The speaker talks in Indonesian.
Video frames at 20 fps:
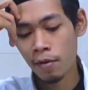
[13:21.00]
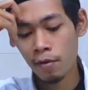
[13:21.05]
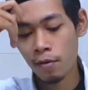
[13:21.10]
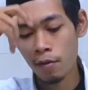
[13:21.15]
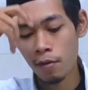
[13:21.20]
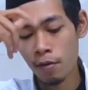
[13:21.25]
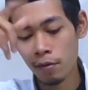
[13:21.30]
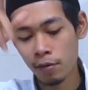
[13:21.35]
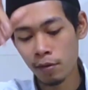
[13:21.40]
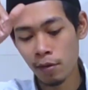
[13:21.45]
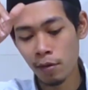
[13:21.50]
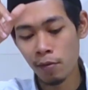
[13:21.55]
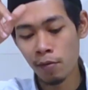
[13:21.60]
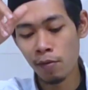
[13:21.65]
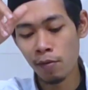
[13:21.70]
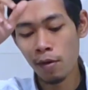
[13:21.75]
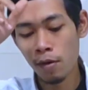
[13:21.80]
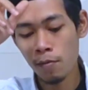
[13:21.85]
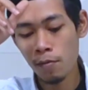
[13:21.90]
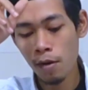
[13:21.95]
Ah, rono
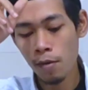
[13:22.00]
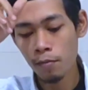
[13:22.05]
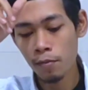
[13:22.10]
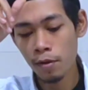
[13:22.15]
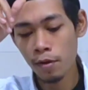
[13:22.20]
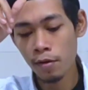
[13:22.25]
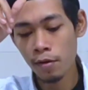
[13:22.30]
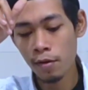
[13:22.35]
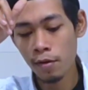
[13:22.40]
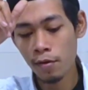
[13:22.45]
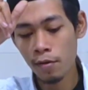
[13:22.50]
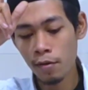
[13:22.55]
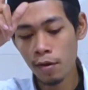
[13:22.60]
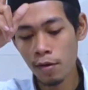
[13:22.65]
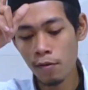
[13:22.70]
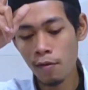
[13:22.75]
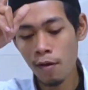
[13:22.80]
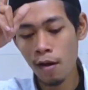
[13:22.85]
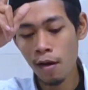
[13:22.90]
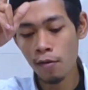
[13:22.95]
tinggal gek mampir
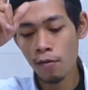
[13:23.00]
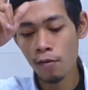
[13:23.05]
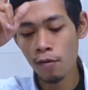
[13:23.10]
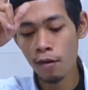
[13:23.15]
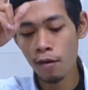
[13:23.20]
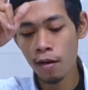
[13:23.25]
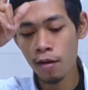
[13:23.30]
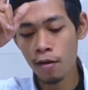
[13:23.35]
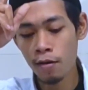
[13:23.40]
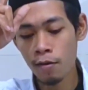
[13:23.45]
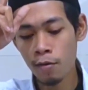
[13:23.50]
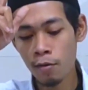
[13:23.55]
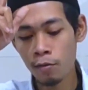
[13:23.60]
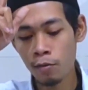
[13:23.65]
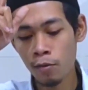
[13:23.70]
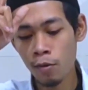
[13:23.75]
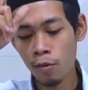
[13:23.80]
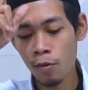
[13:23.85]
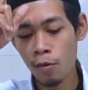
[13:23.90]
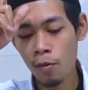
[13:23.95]
nenggone warung kae, oh,
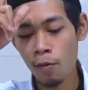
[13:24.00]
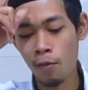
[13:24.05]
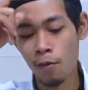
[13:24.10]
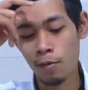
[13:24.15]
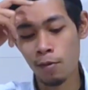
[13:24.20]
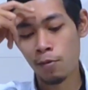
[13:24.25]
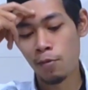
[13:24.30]
rono.